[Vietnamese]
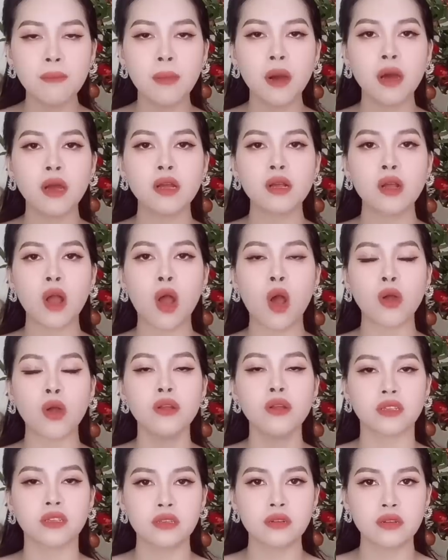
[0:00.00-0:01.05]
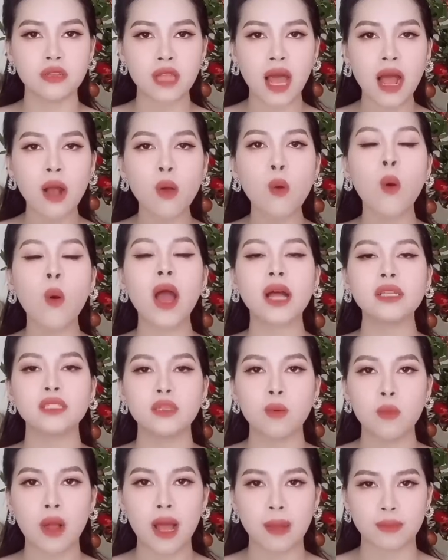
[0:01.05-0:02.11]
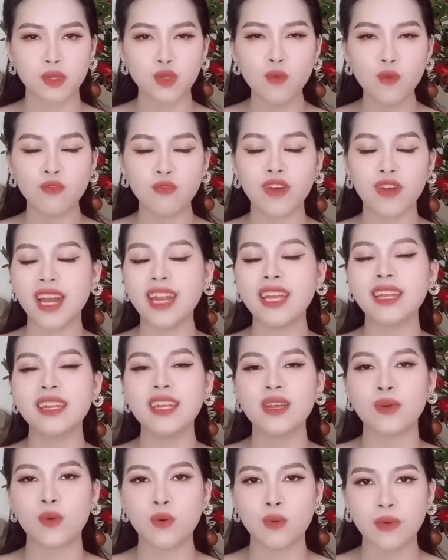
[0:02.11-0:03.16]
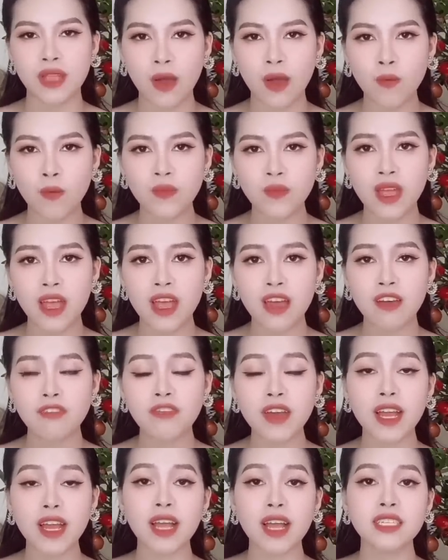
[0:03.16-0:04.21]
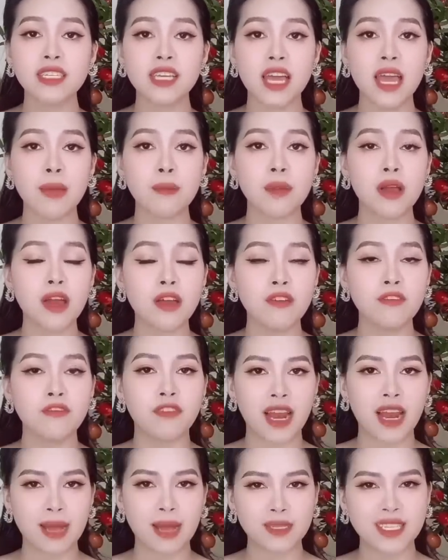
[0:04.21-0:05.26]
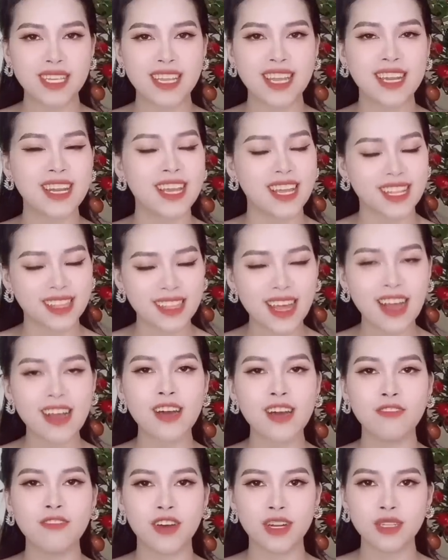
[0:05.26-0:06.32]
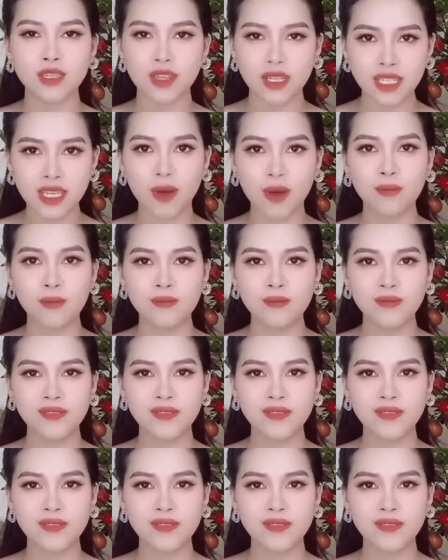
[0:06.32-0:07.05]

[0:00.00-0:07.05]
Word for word: mới có được sự thăng hoa trong cảm xúc và lên đỉnh cùng nhau. Vậy các chị em cần phải làm gì để tăng hưng phấn cho chồng?